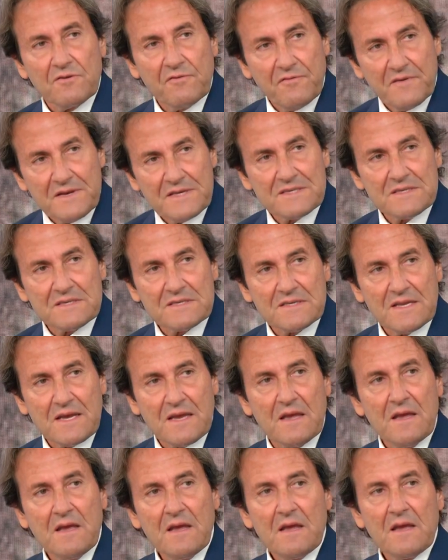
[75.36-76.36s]

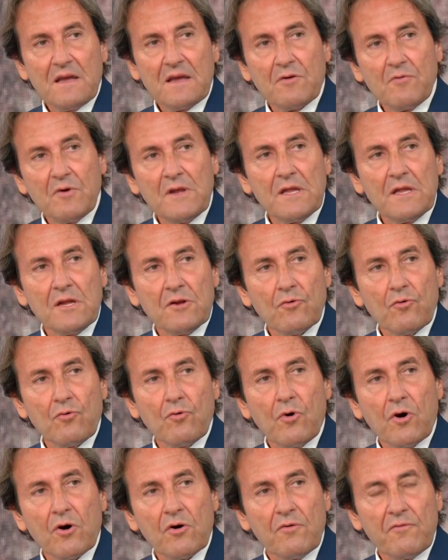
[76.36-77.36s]
fisse e quindi di un
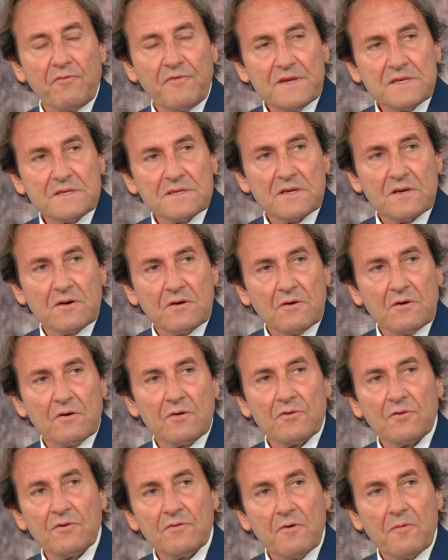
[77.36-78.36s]
luogo
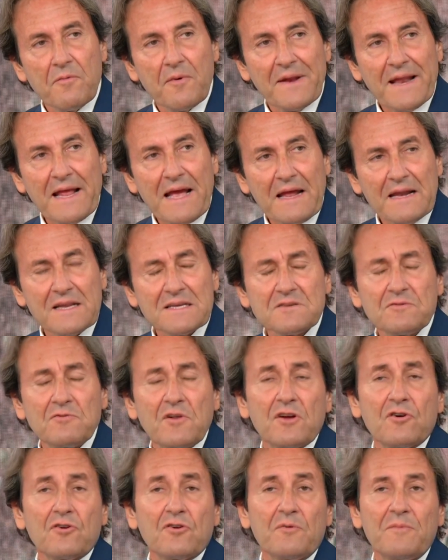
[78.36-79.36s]
fisico dove operare.
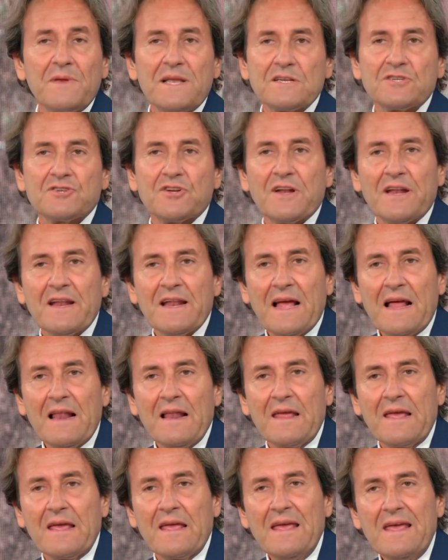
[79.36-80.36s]
Sull'economia
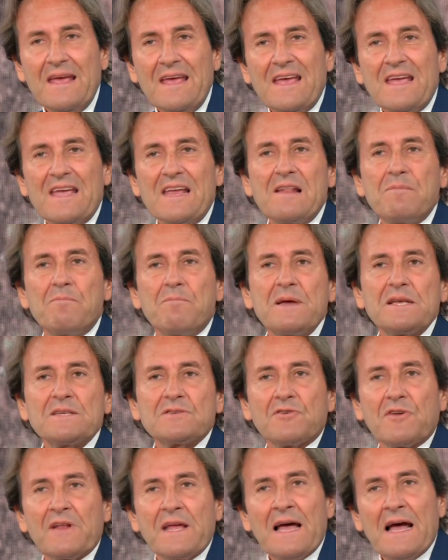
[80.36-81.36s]
generale il
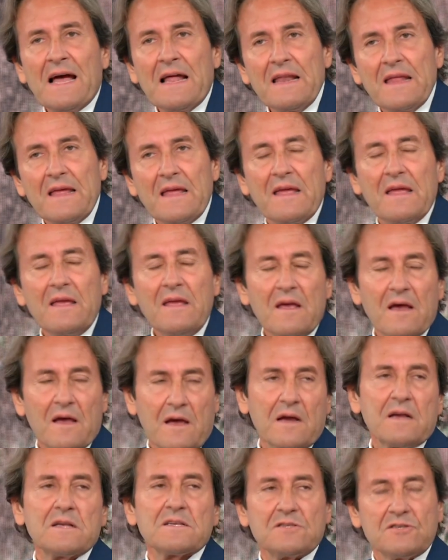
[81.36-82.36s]
peso reale,
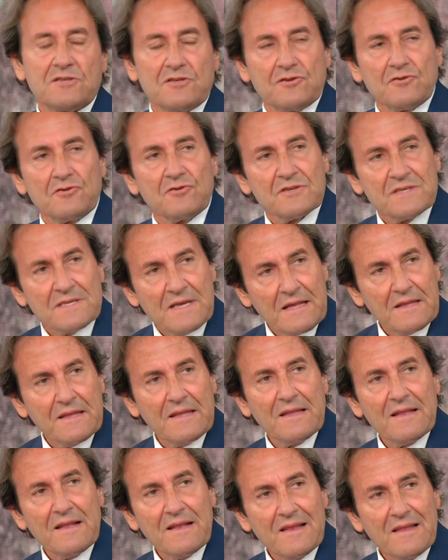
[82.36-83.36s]
anche se ci sono
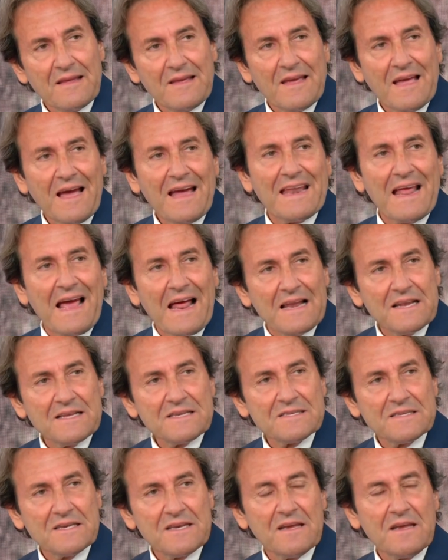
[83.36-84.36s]
state delle
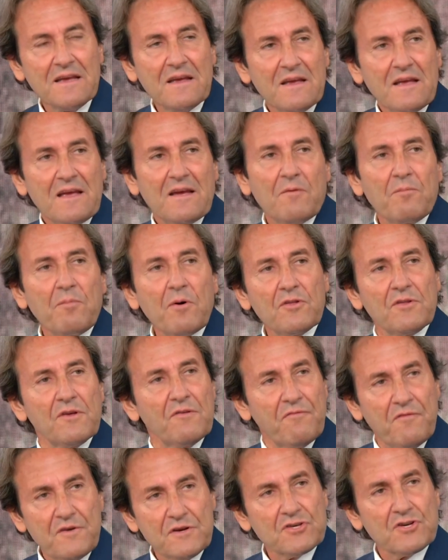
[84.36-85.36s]
analisi, è un po'
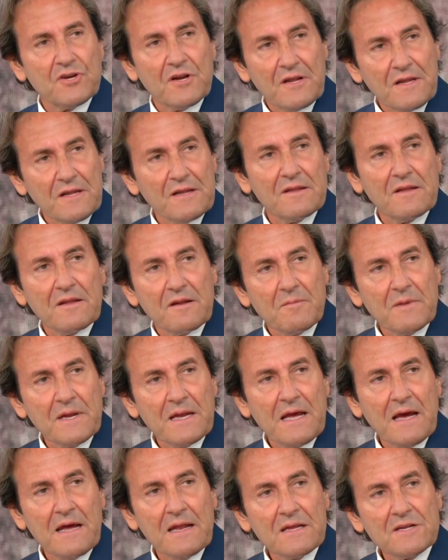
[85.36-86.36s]
difficile da
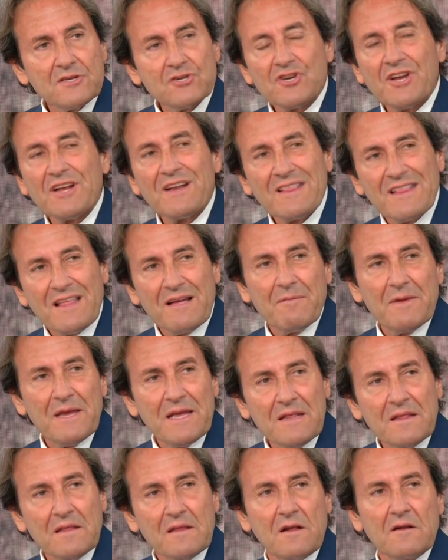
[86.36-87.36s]
determinare.
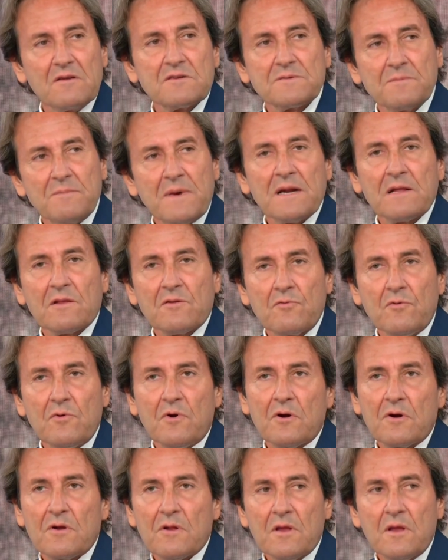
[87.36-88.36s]
Certamente lo smart
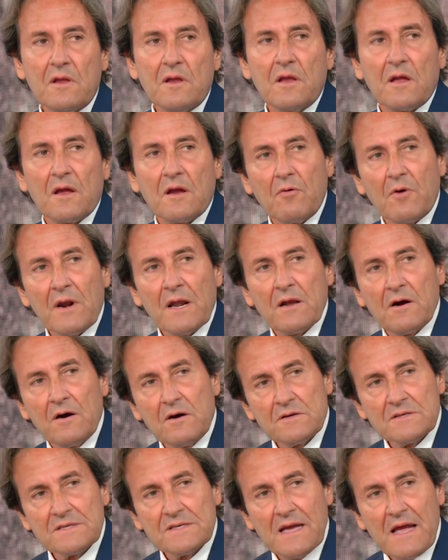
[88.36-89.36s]
working è
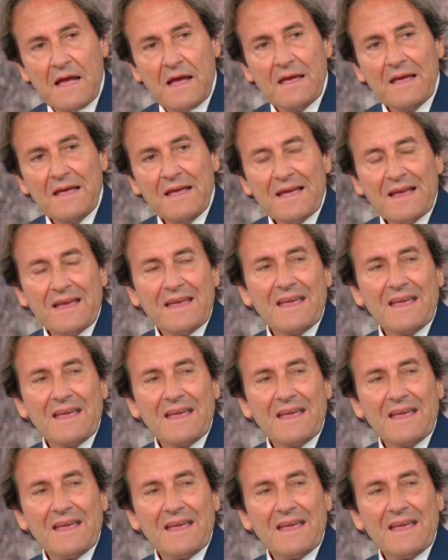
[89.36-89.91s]
qualcosa che